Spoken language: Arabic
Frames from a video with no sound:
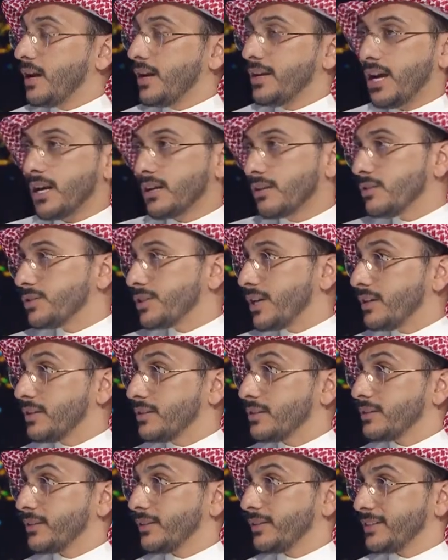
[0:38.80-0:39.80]
نحل كل شيء
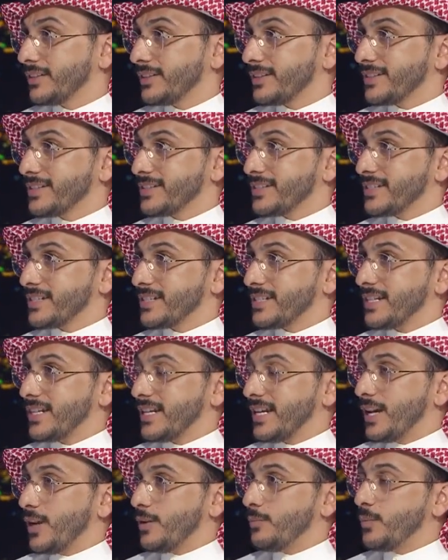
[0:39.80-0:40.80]

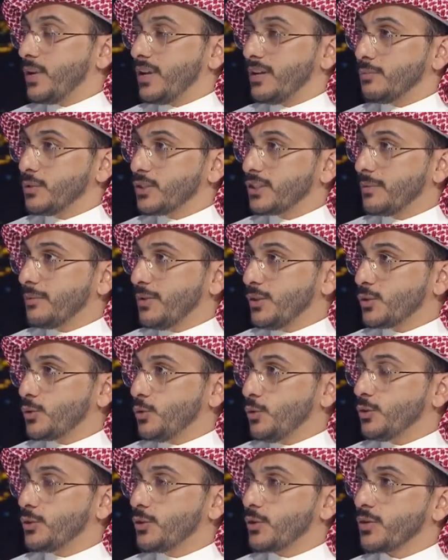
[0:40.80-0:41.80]
المجتمع
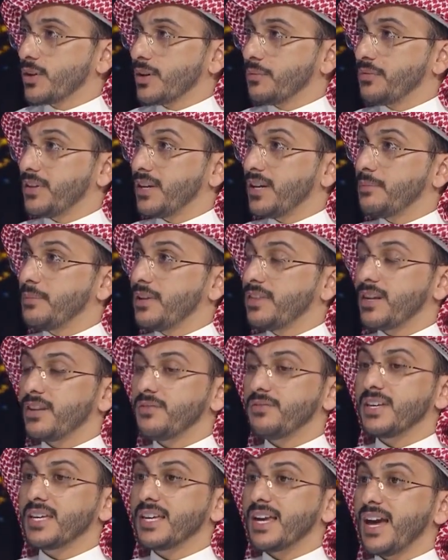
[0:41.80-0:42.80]
السعودي يضرب فيه المثل
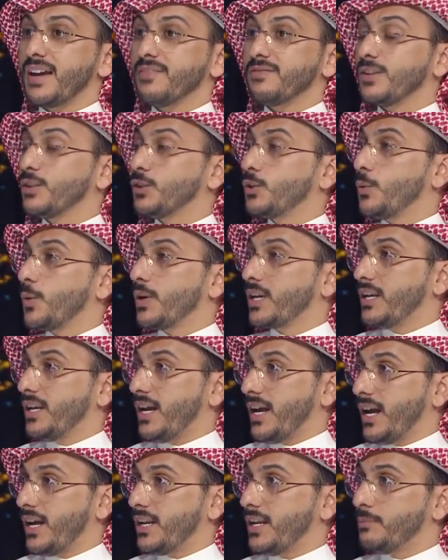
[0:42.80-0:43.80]
في كافة دول
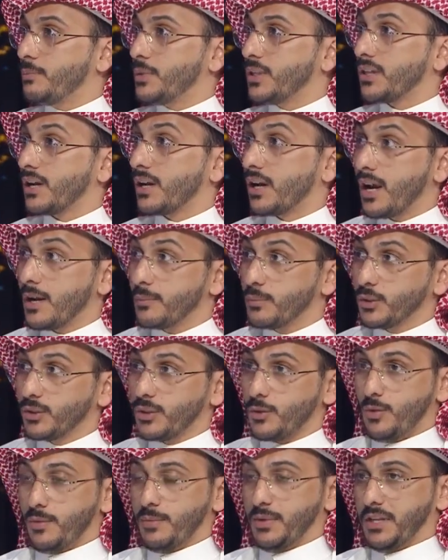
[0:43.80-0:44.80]
العالم
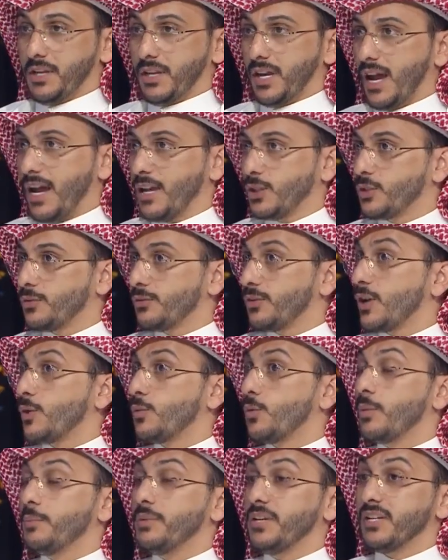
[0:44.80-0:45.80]
بترابطه وبتكاتفه
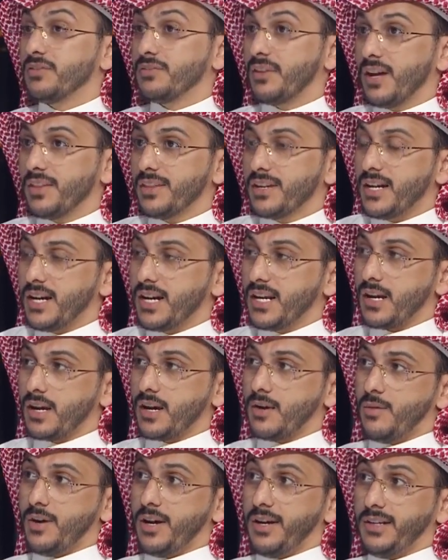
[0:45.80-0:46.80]
وبحفاظه على
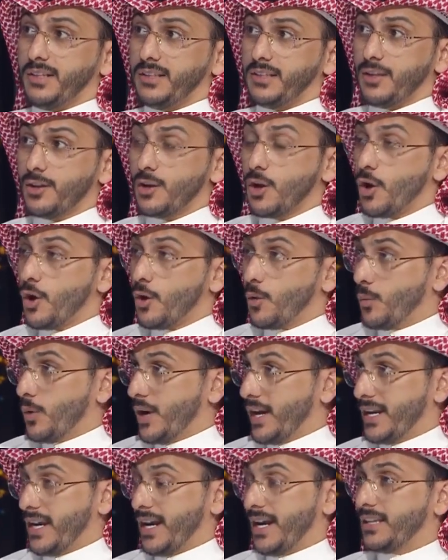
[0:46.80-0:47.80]
قواعده
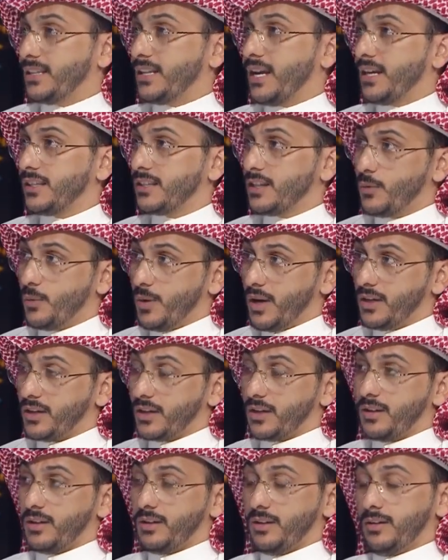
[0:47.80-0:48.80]
وعلى عاداته وعلى
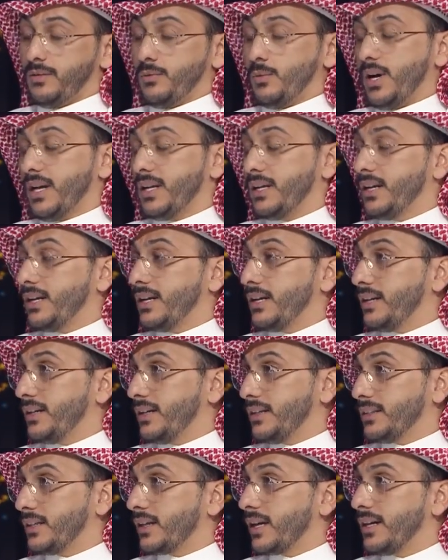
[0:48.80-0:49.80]
آه، وعلى
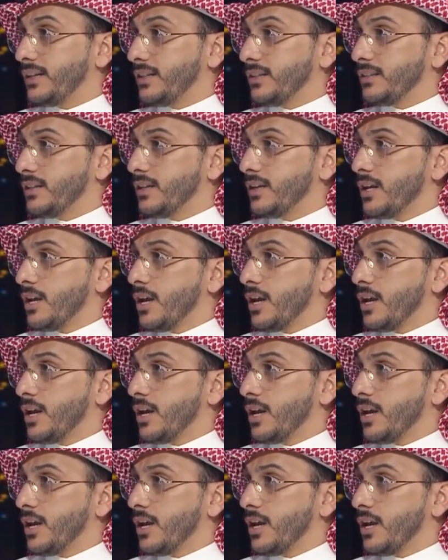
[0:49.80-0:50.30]
آه، تقاليده.